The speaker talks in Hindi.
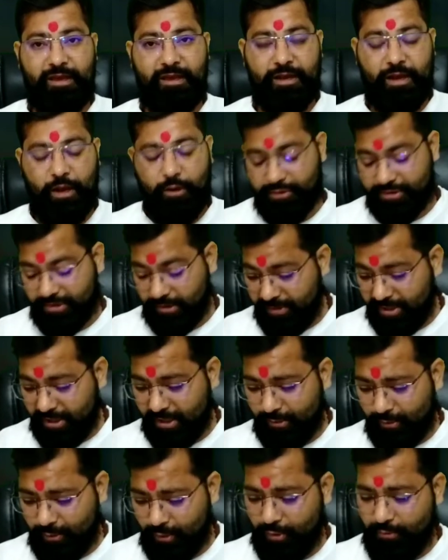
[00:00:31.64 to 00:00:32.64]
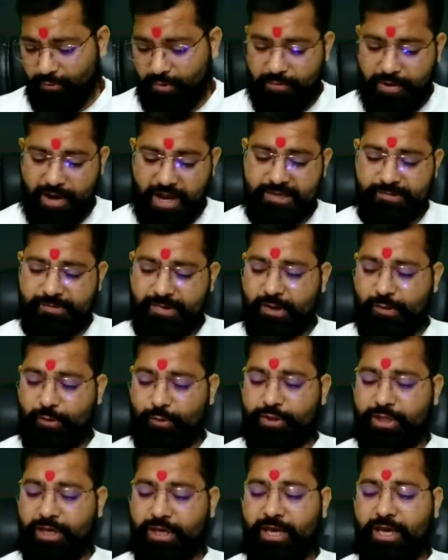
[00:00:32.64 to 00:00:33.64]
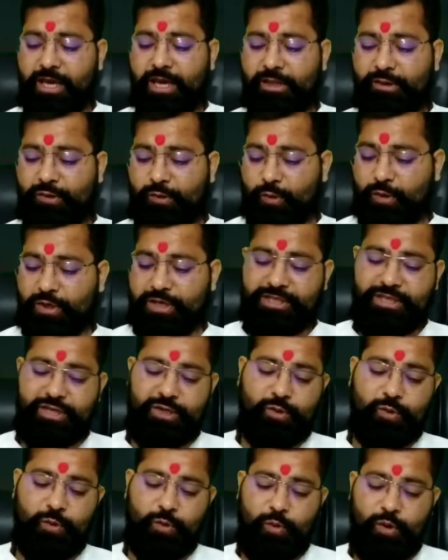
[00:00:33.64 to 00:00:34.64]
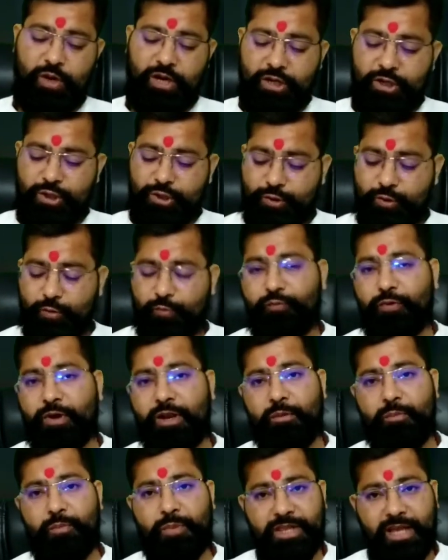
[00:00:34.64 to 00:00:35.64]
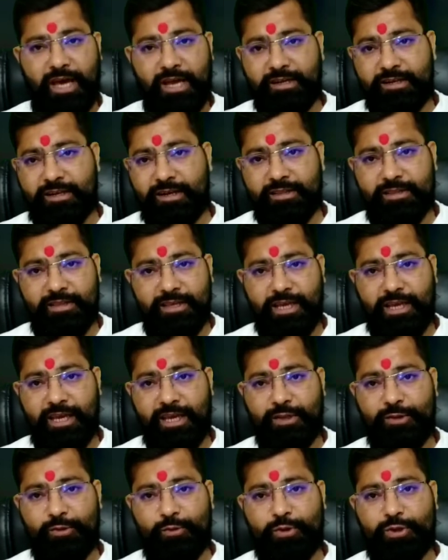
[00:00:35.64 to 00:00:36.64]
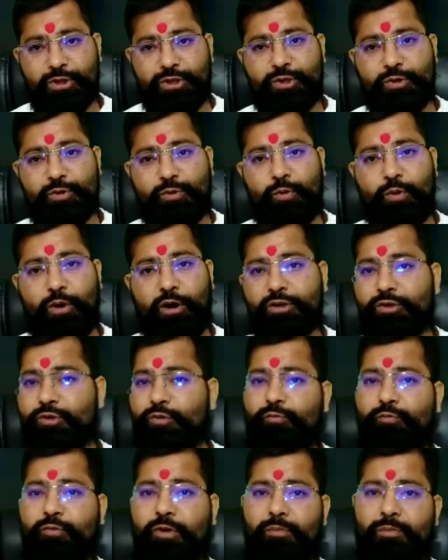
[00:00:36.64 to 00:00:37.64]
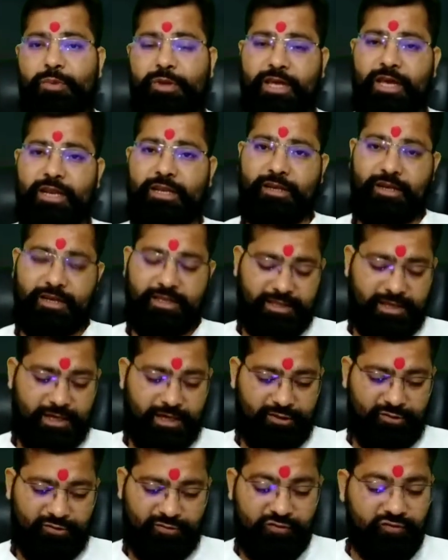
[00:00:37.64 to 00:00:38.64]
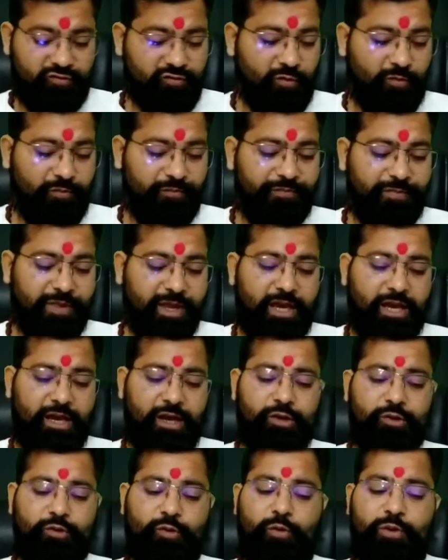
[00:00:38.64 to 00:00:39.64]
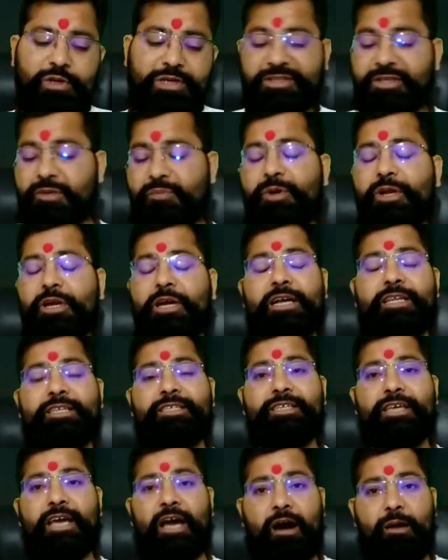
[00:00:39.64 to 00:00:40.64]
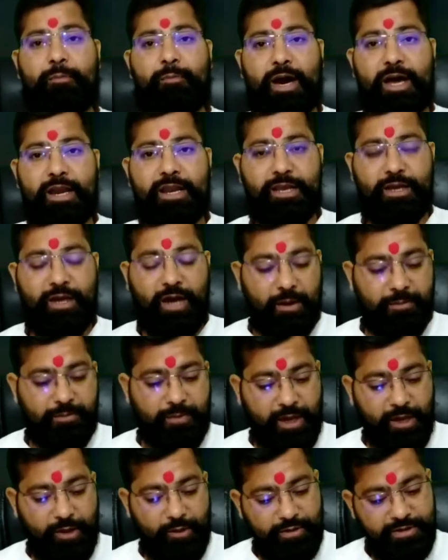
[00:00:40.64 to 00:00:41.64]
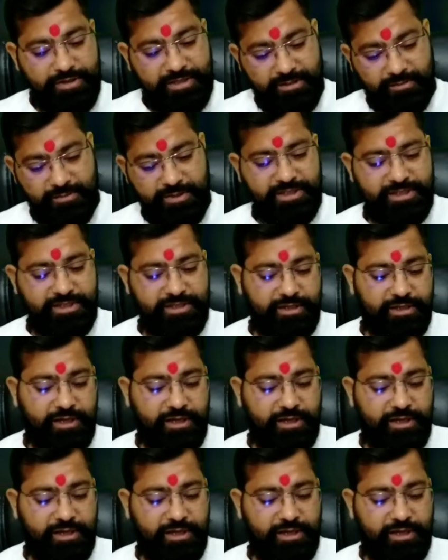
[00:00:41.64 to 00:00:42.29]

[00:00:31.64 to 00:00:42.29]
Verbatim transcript: राहु सभी की कुंडलियों में विराजमान होते हैं तो किसी को शुभ फल प्रदान करते हैं तो किसी को अशुभ फल प्रदान करते हैं दोस्तों तो इसी प्रकार से हमारी आपकी और समस्त